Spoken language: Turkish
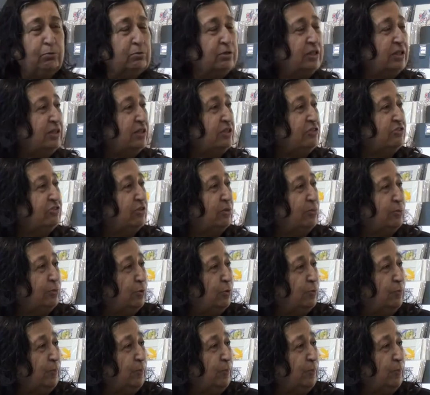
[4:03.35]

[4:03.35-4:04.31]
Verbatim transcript: Orada da 10 sene, çabuk ço-